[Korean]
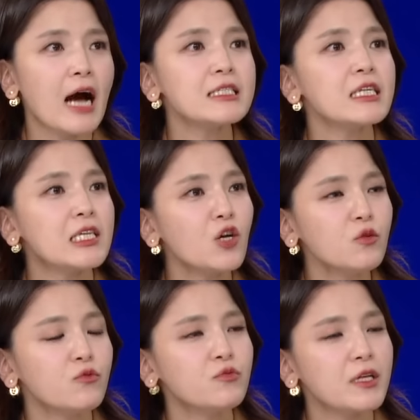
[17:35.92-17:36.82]
아직
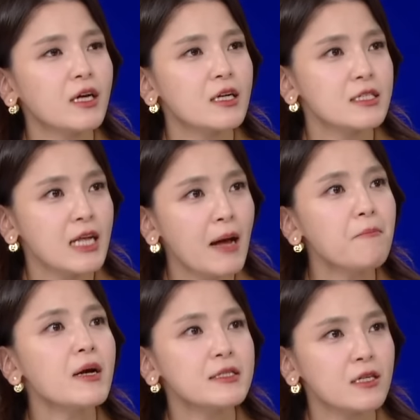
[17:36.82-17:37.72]
이런 부분에까지는
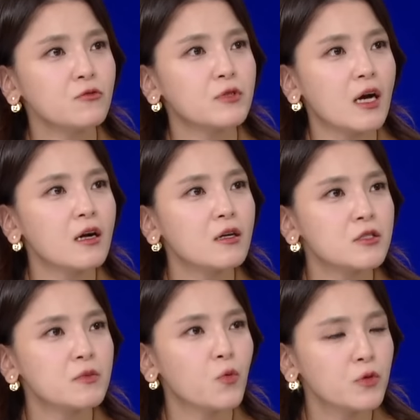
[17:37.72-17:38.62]
한 발짝도
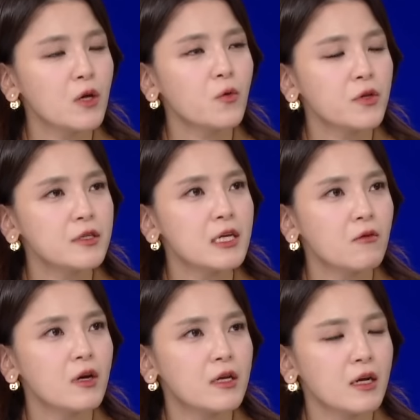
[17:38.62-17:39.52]
나아가지 못하고 있는
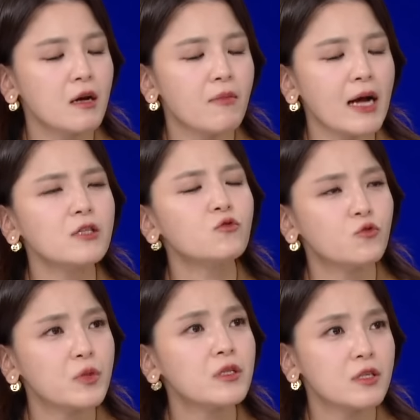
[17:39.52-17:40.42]
상황이라 많은
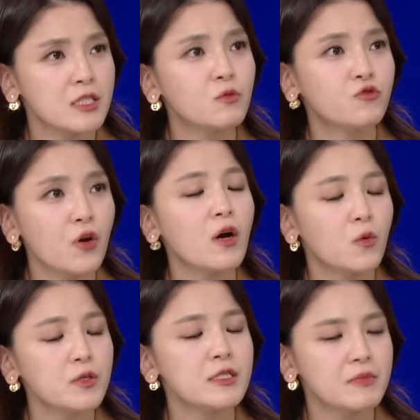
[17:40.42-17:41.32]
국민들이 지금
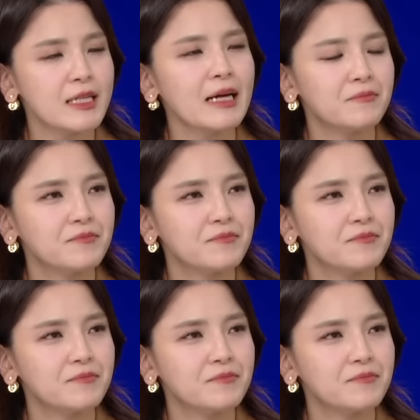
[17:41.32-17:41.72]
우려하고 있습니다.